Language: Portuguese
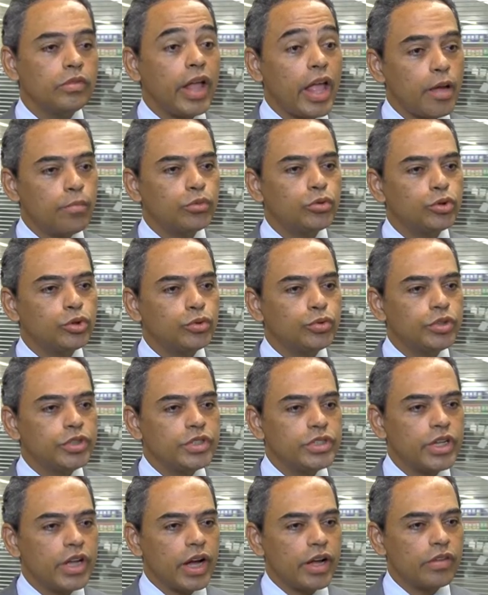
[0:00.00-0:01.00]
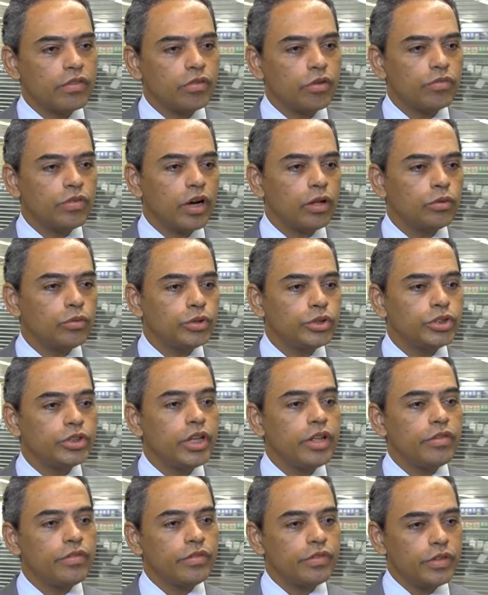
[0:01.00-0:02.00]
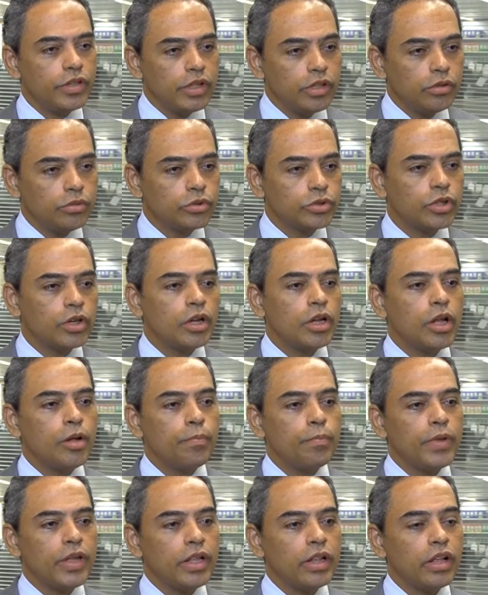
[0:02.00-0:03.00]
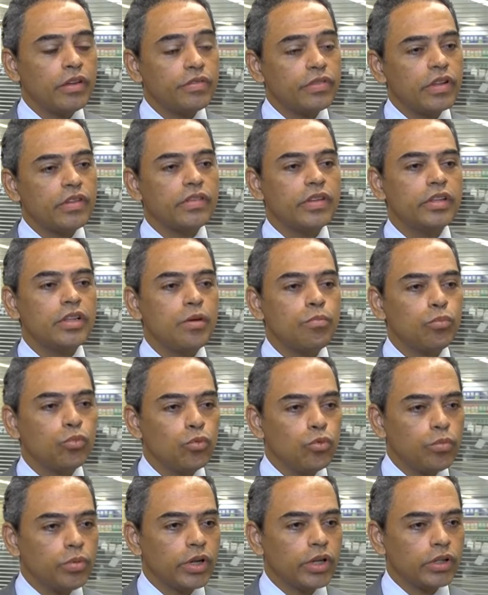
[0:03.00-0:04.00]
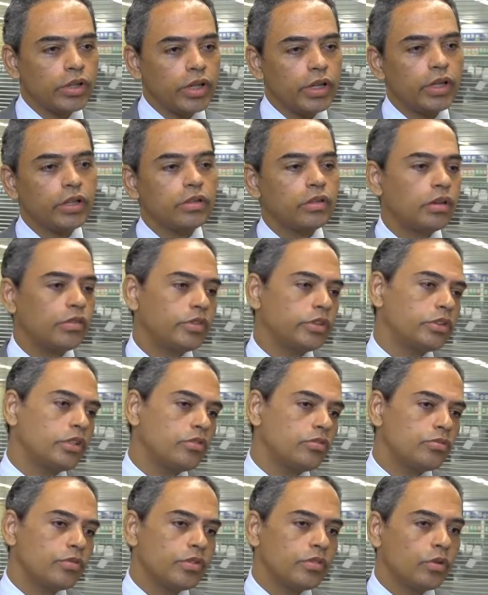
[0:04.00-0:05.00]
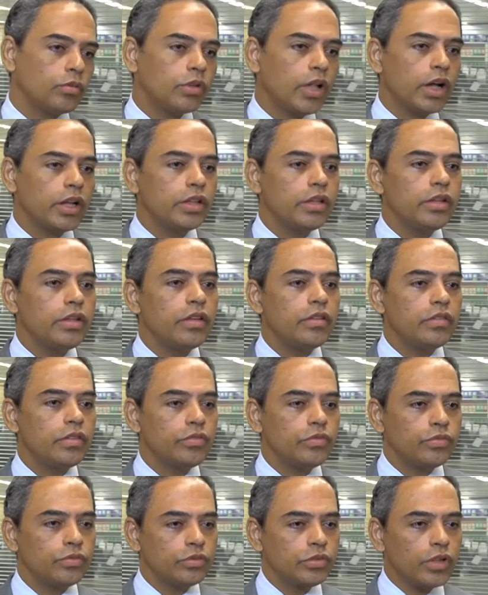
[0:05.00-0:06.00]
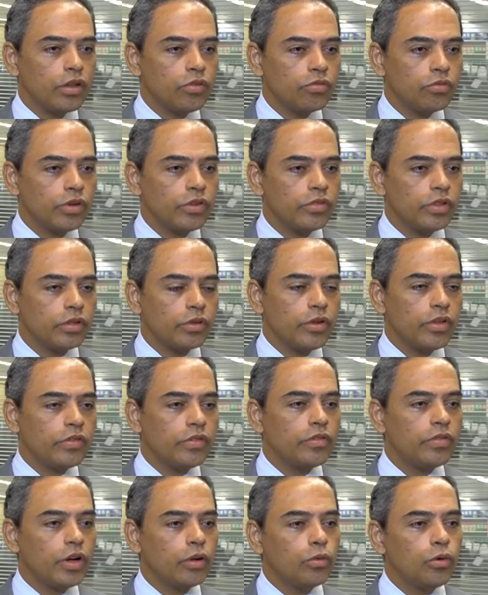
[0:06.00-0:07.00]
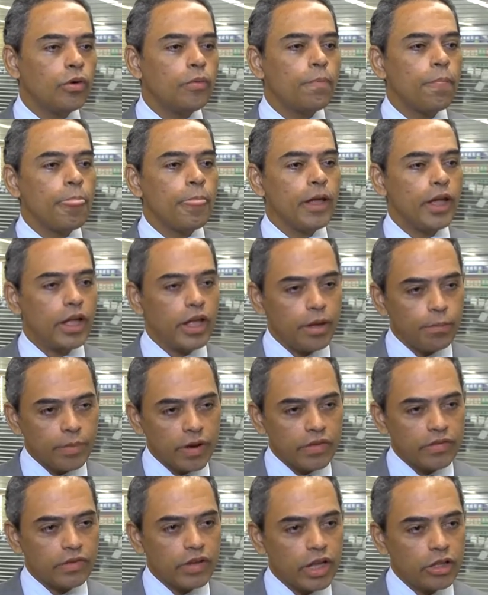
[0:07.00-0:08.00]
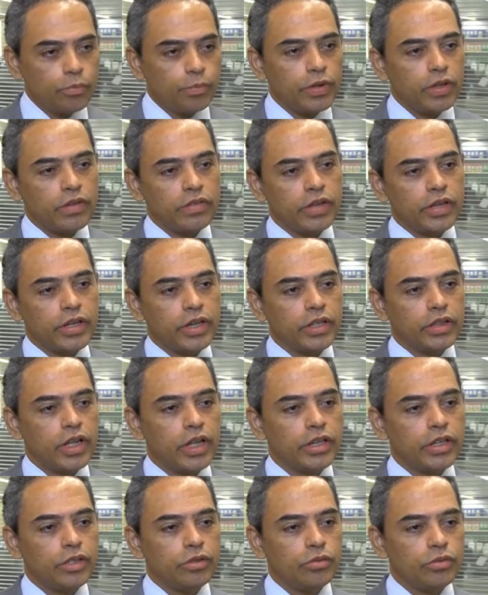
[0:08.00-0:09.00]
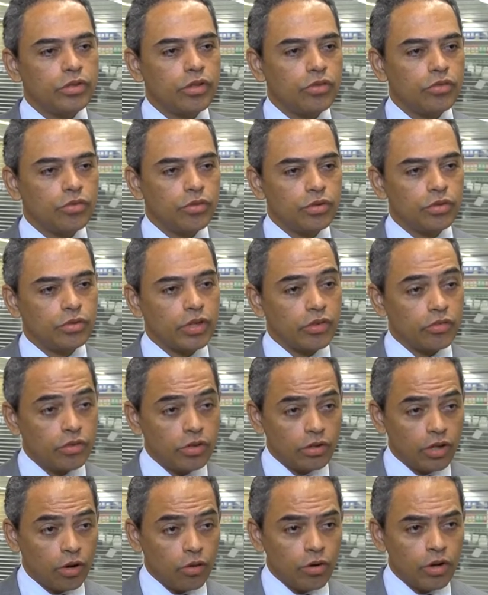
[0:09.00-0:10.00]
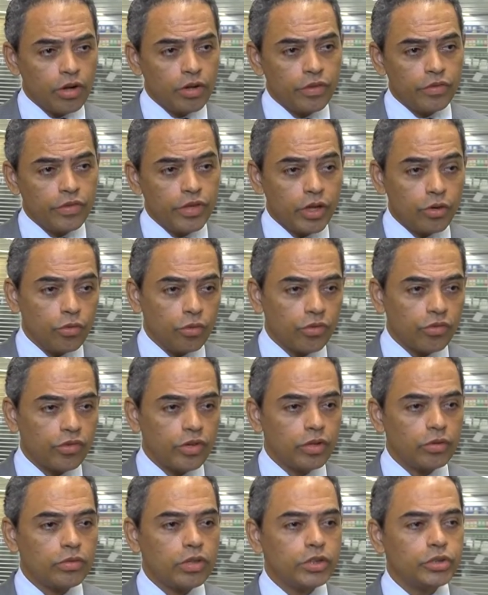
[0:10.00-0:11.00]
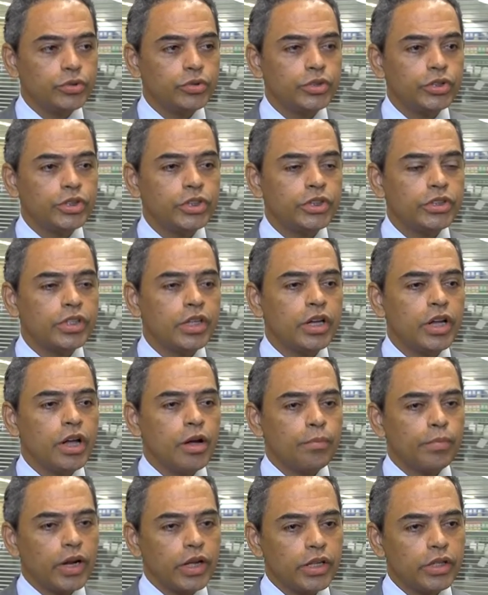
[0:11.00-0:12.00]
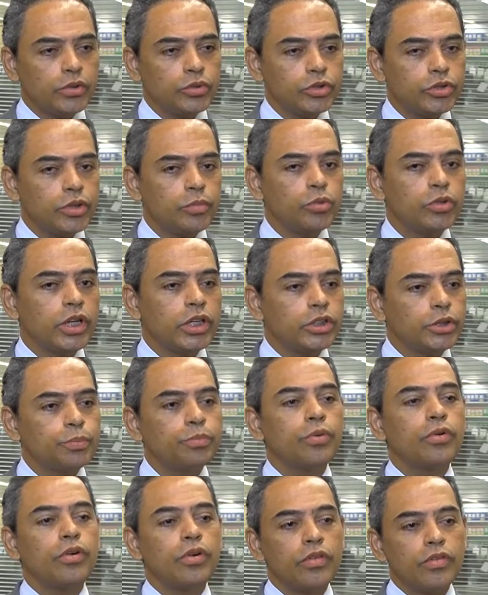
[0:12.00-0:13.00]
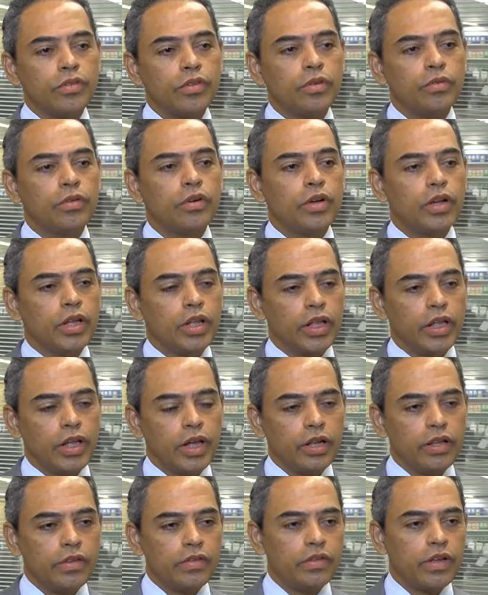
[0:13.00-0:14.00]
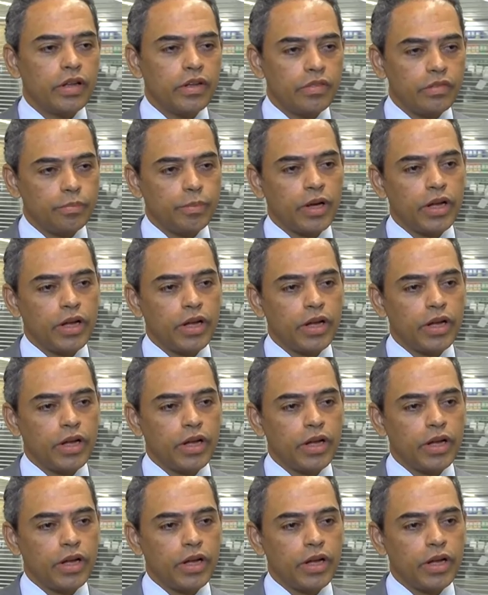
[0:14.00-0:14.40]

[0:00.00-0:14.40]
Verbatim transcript: débitos judiciais, são valores devidos pela fazenda pública, né, através das suas autarquias e fundações. Então esse valor é repassado pela Secretaria do Tesouro Nacional via Conselho da Justiça para que os tribunais possam realizar esse